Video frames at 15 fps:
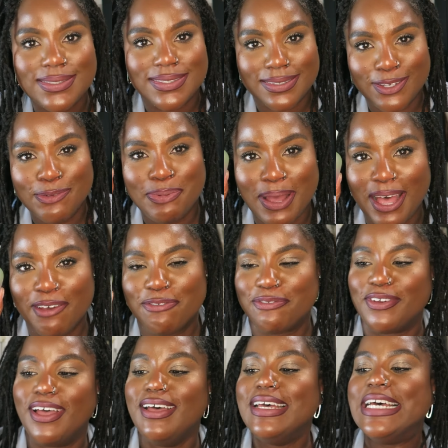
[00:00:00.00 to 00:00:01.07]
ce
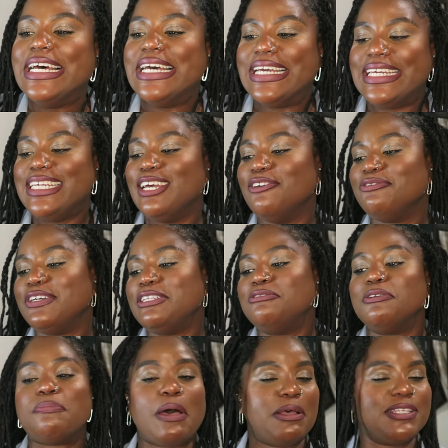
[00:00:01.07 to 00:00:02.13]
parfum. Et en
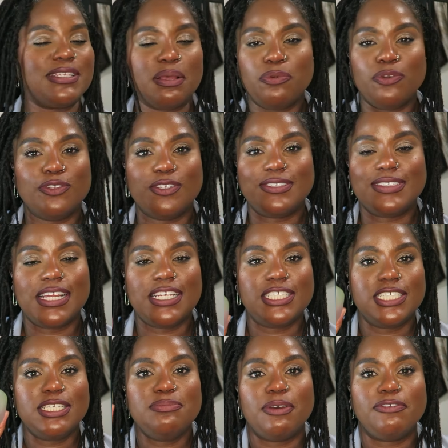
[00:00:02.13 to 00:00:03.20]
fait, par simple
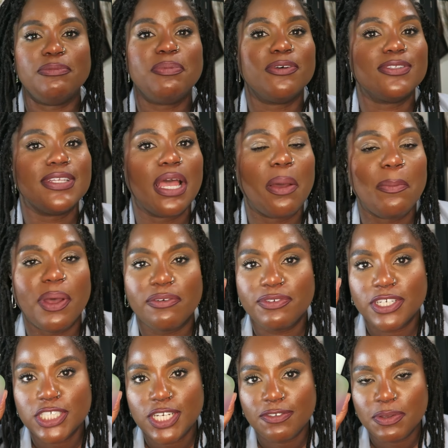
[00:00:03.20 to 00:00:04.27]
nostalgie, il m'a fait penser à un
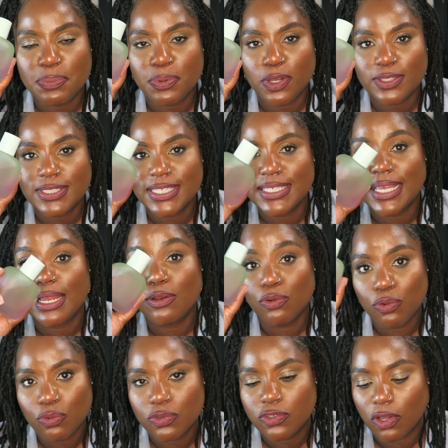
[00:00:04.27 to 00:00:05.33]
parfum que j'avais porté il y a
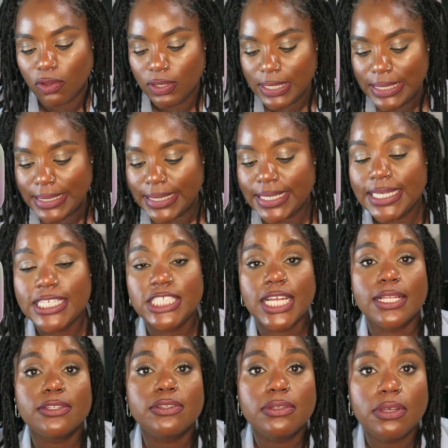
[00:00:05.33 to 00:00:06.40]
longtemps. Et
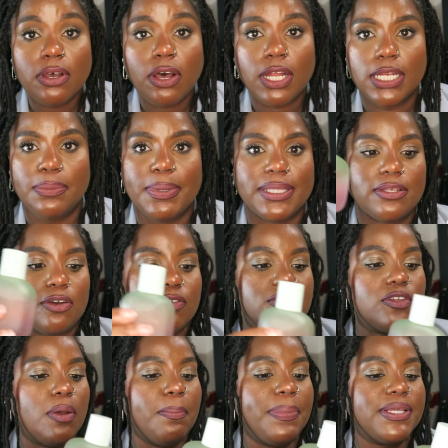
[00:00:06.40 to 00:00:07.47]
j'adore les mettre
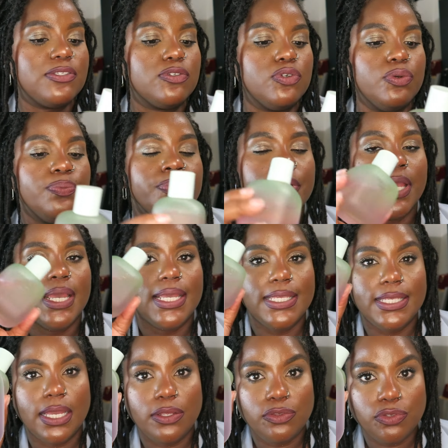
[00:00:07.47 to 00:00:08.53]
ensemble parce que il
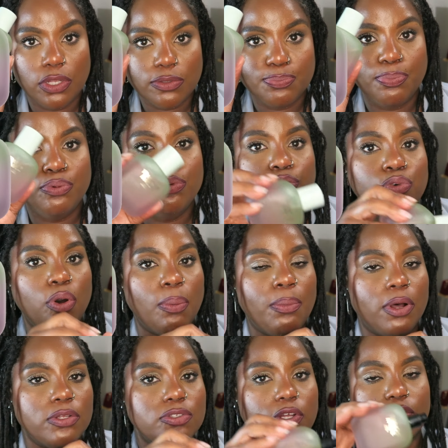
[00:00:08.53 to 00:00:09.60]
y a une note plus
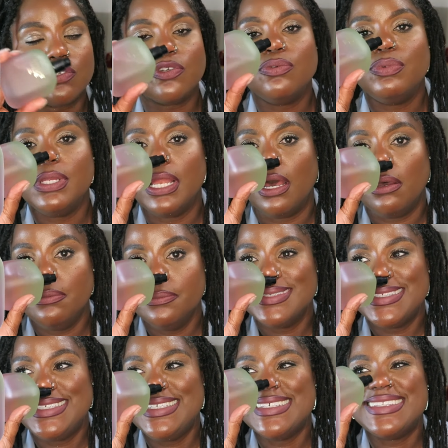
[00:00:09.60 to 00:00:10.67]
gourmande dans celui-là
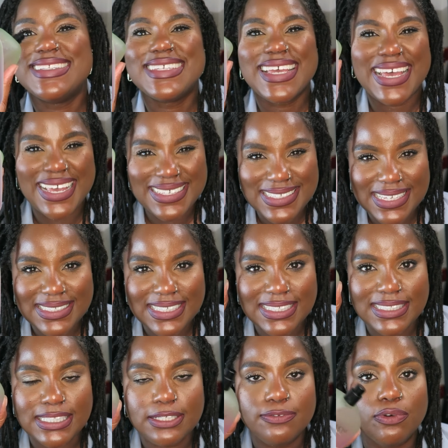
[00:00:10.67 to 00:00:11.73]
qui est très
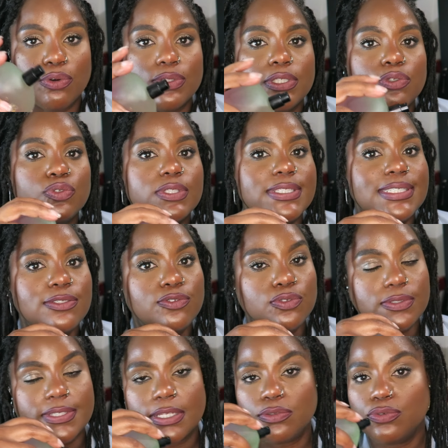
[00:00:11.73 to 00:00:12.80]
addictive. On est aussi
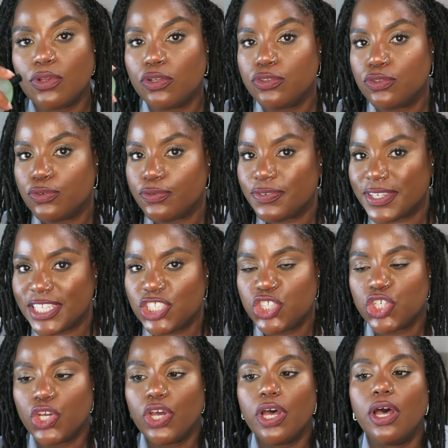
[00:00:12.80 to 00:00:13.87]
sur cette note de
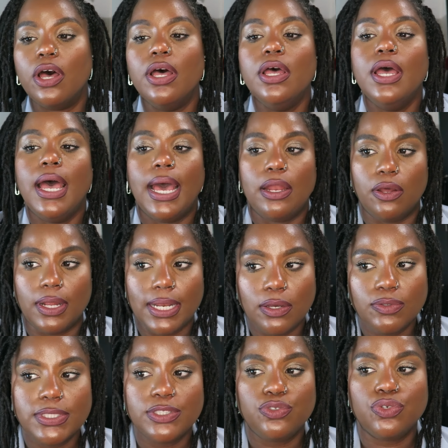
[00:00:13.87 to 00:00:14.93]
fraîcheur. Alors là,
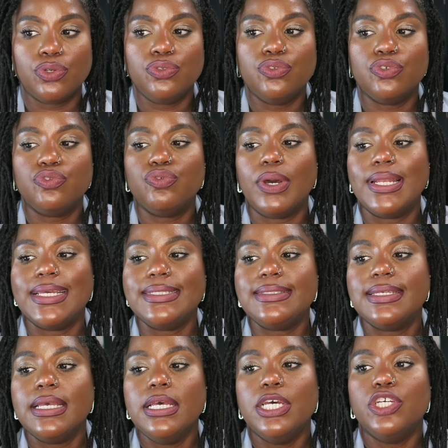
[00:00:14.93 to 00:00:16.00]
on est sur une autre
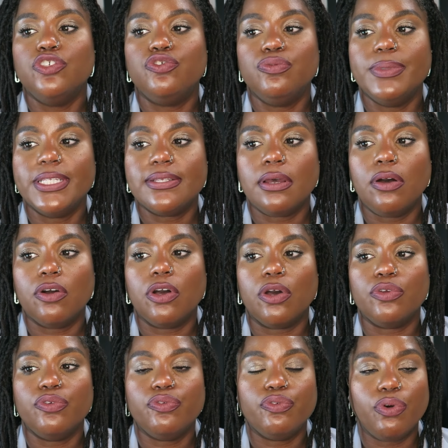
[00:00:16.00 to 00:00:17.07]
toilette. Je vous mettrai
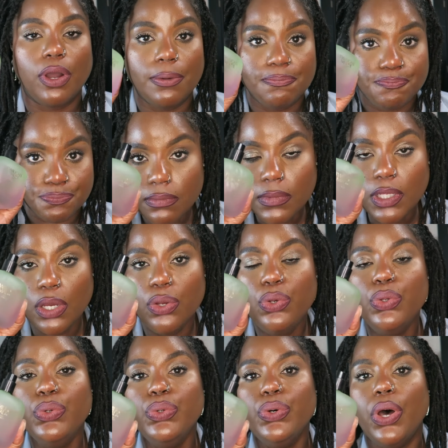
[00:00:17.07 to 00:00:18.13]
encore une fois
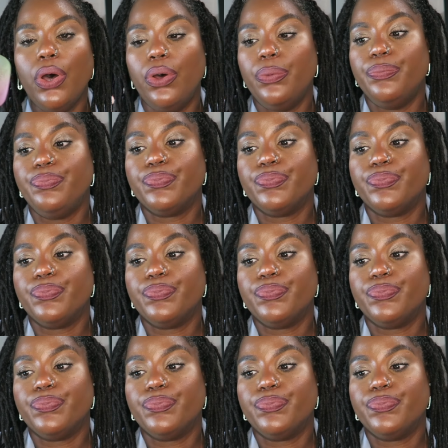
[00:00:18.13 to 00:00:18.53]
le euh,